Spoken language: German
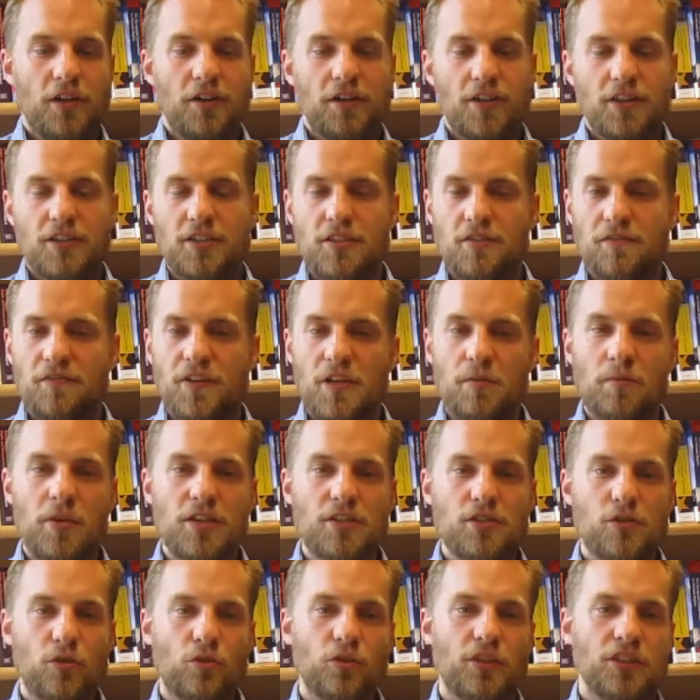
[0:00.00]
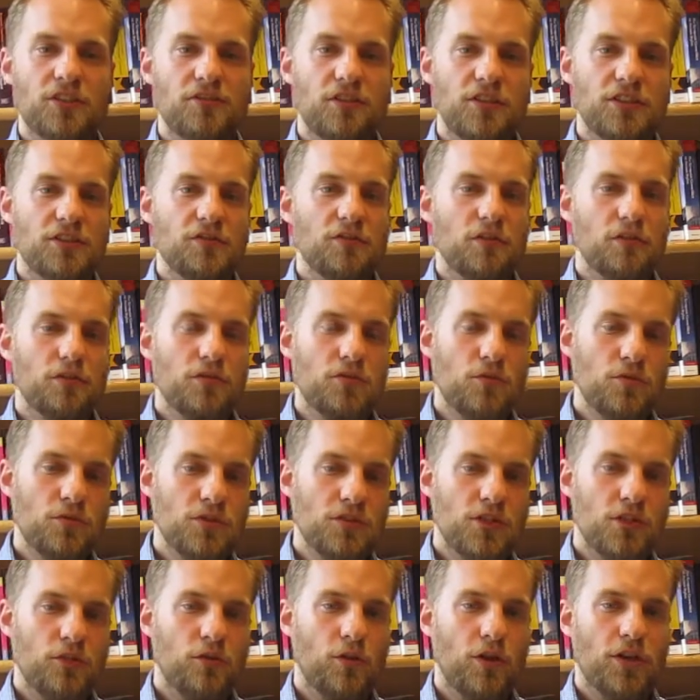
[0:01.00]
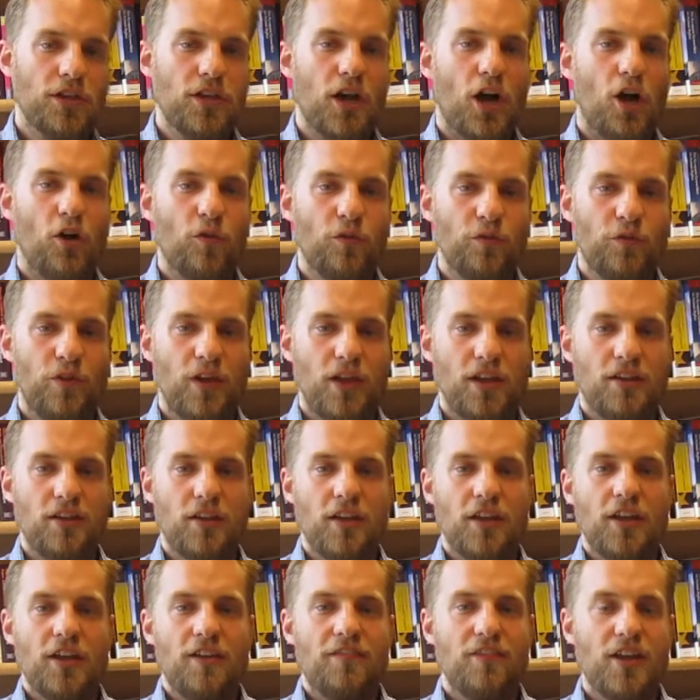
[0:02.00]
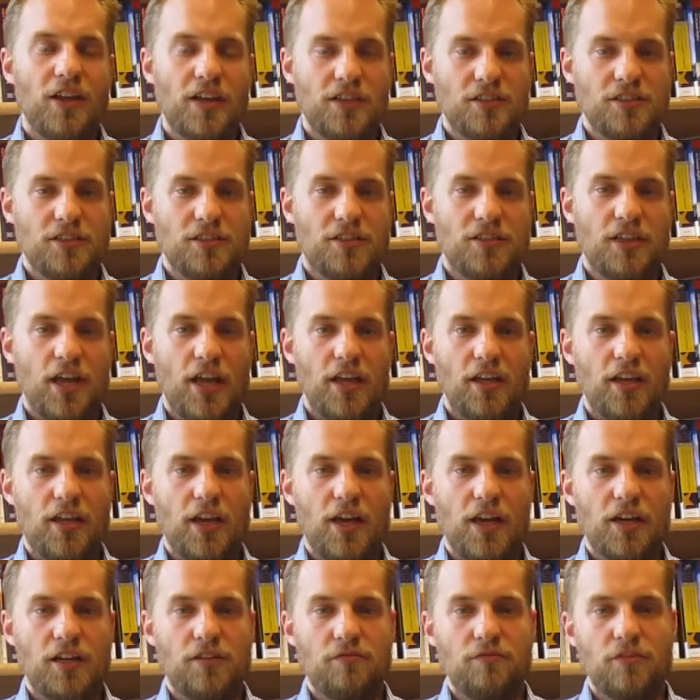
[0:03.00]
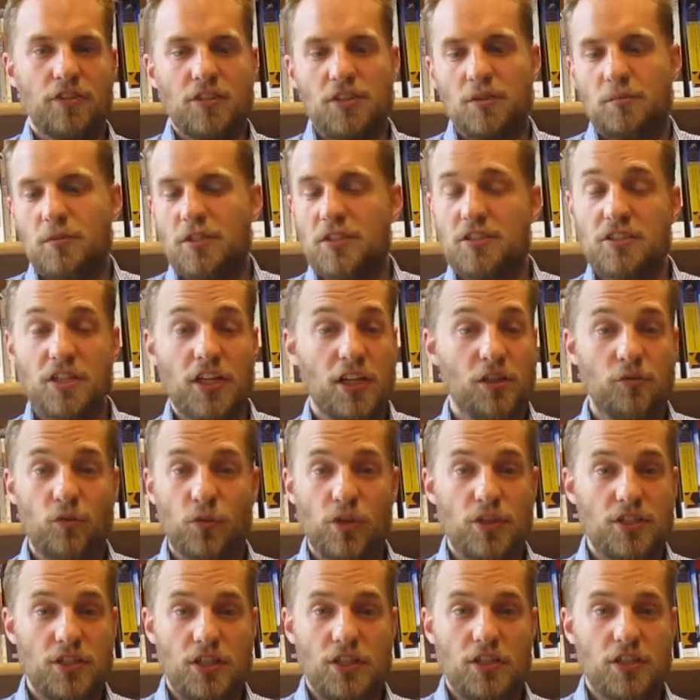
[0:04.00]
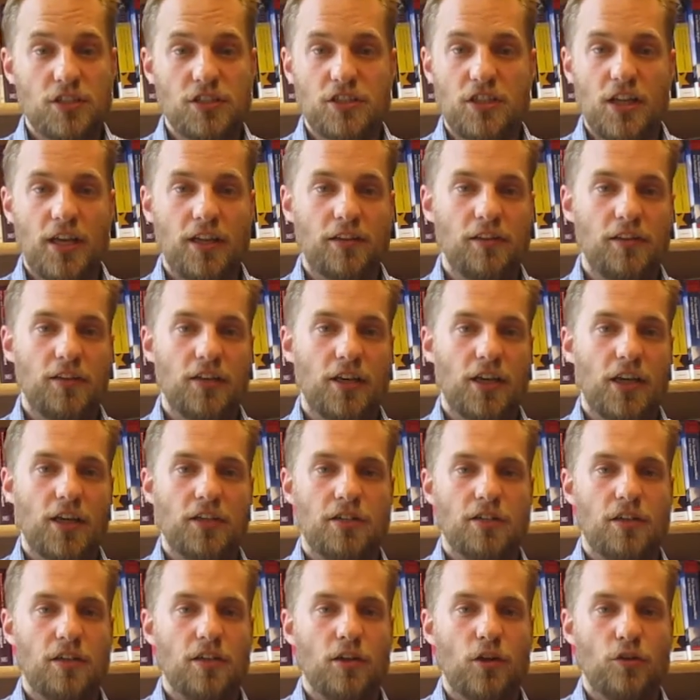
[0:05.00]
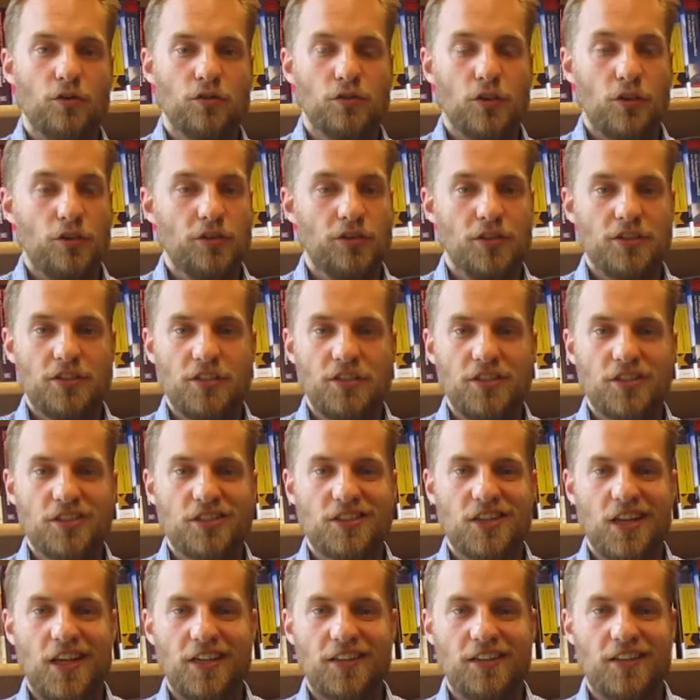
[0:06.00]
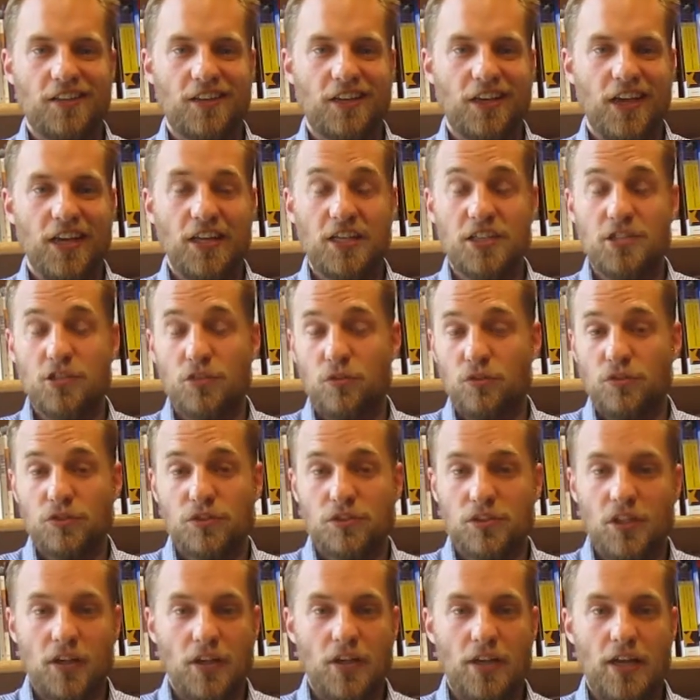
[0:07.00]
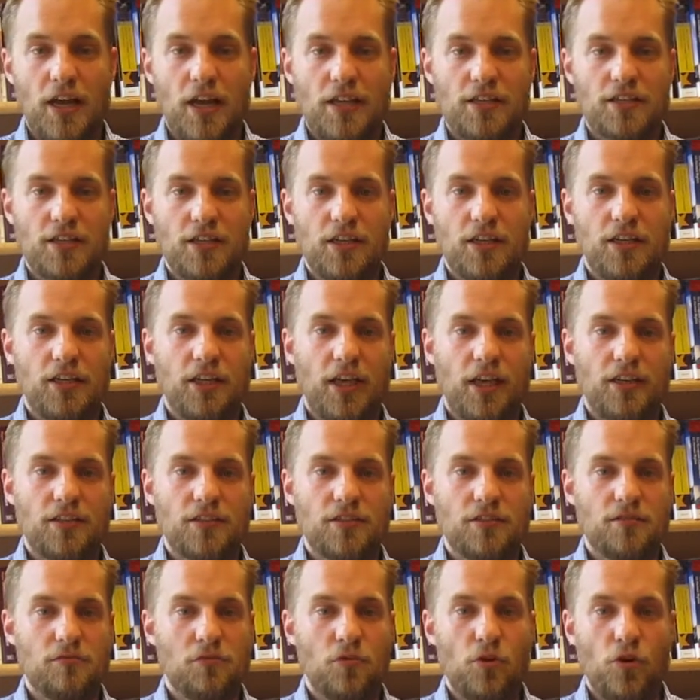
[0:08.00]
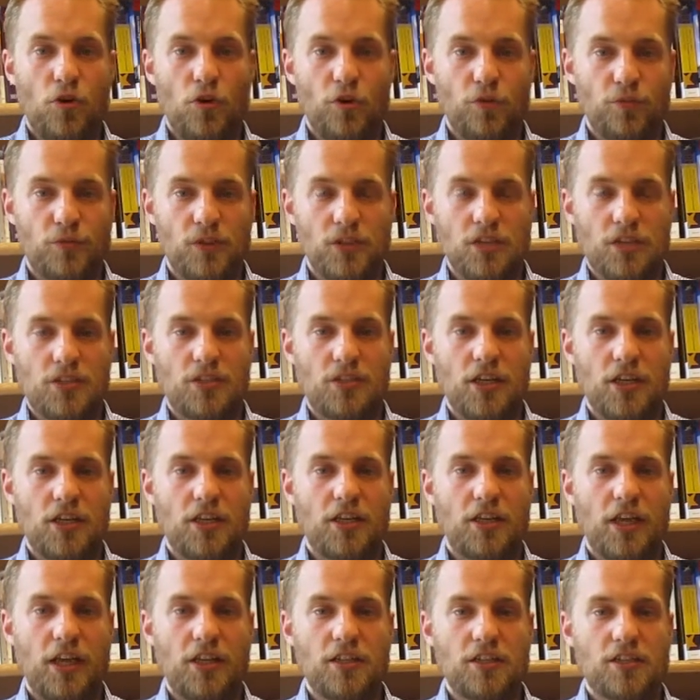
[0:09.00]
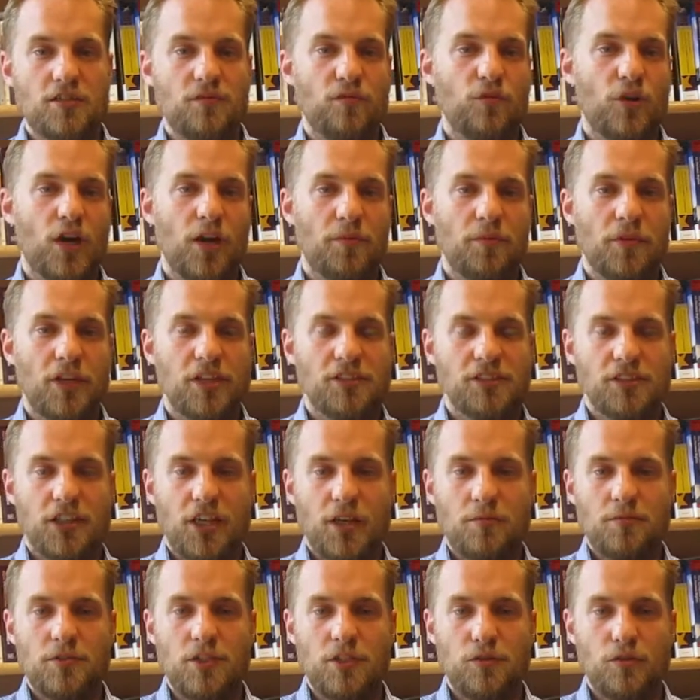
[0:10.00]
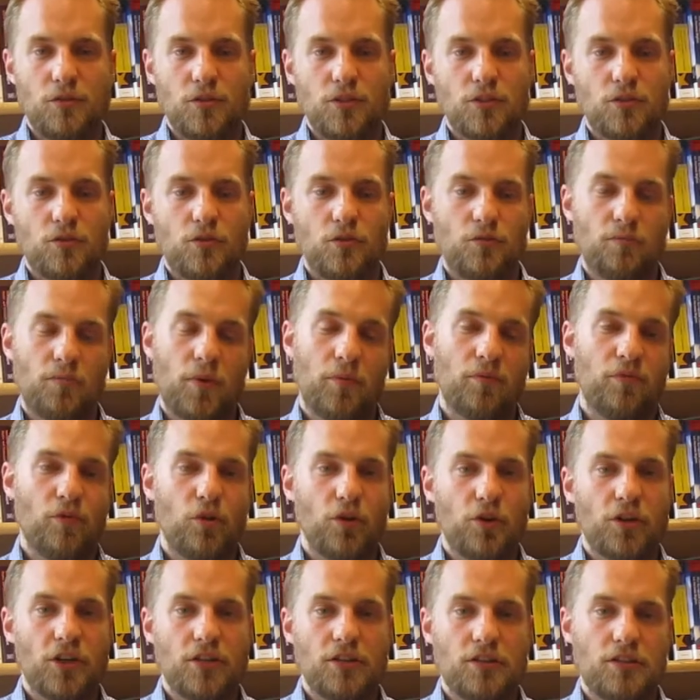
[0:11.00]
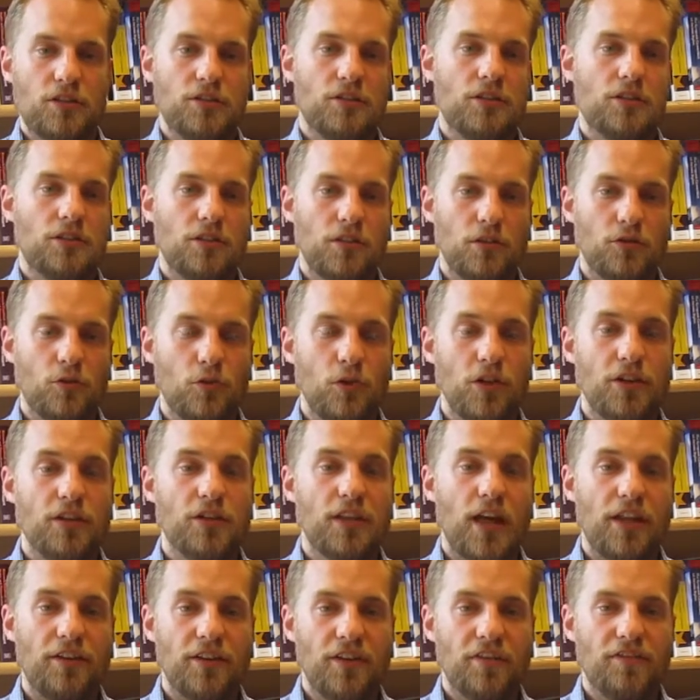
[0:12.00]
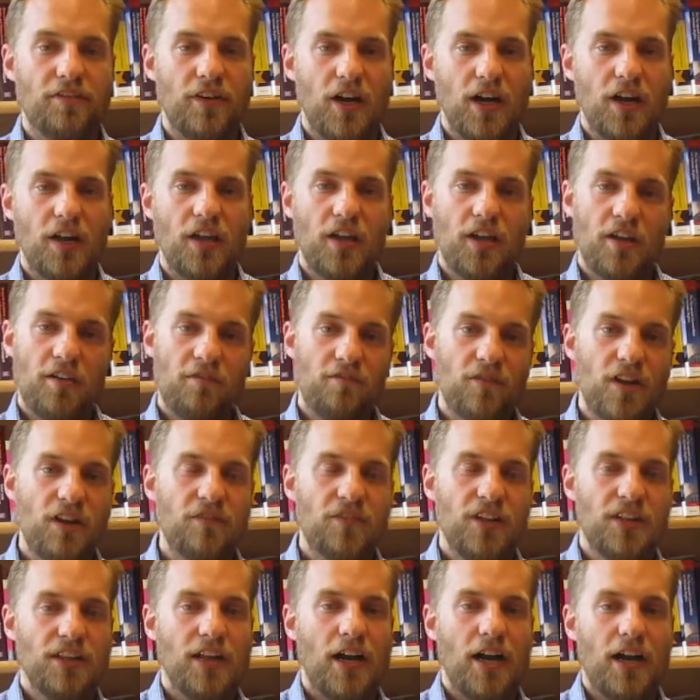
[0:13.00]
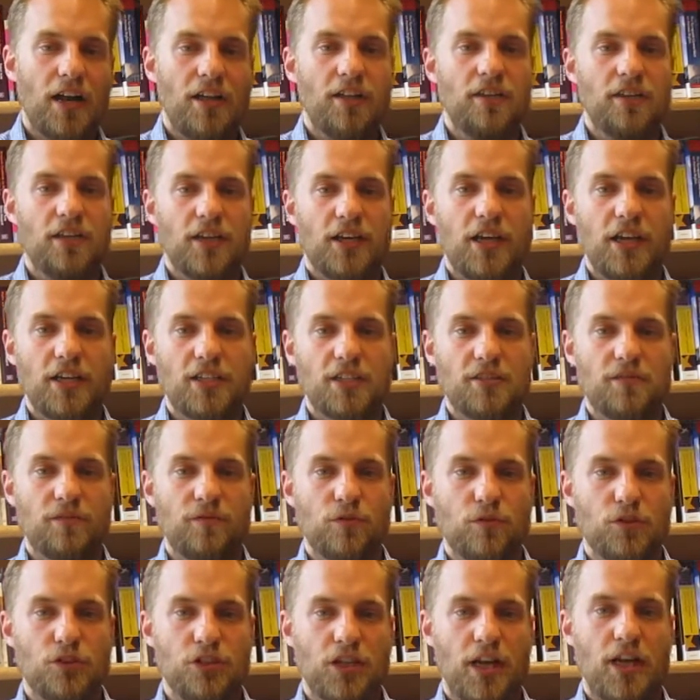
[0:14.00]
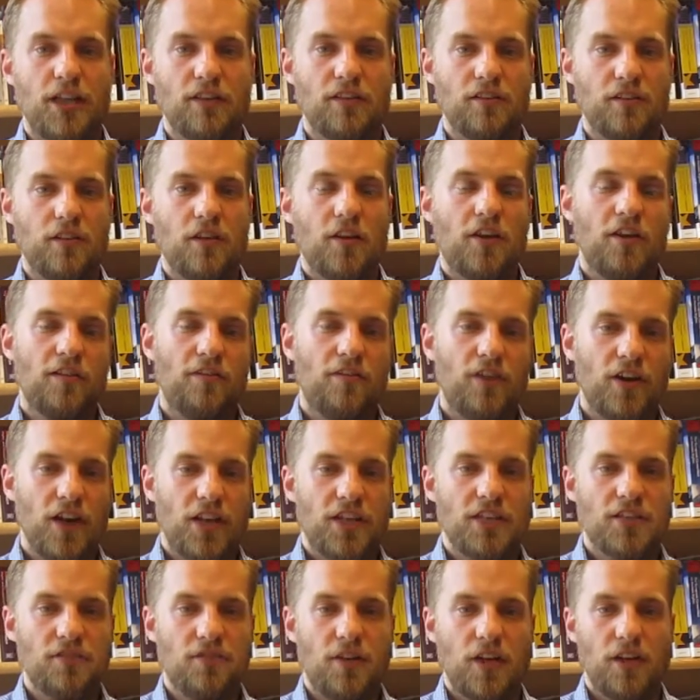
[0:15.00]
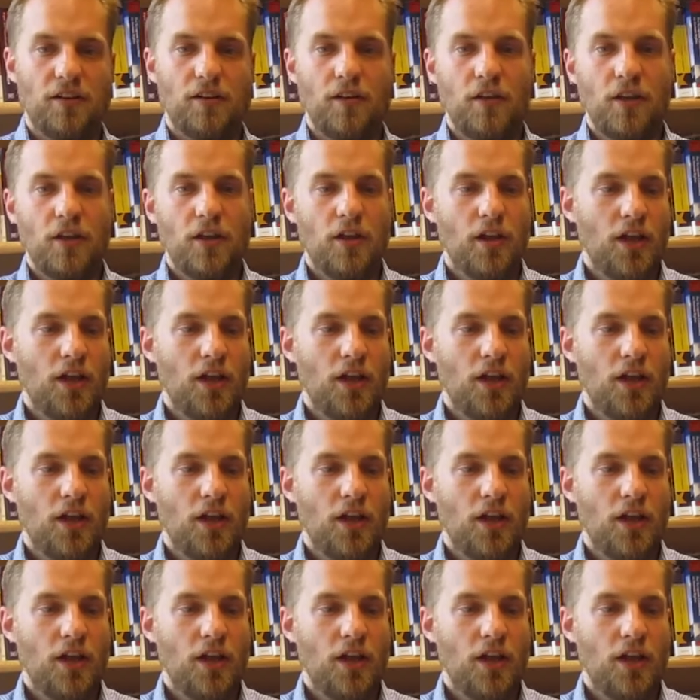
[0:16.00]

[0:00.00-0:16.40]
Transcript: Es ist vielmehr so, dass es uns natürlich auffällt, wenn es nicht eingehalten wird. Aber das gilt für das innerstaatliche Recht genauso. Auch das innerstaatliche Recht stößt an seine Grenzen, öfters an seine Grenzen, vor allem in Extremsituationen. Beim Völkerrecht ist das natürlich dann der Fall, wenn vitale Interessen von Staaten verletzt werden.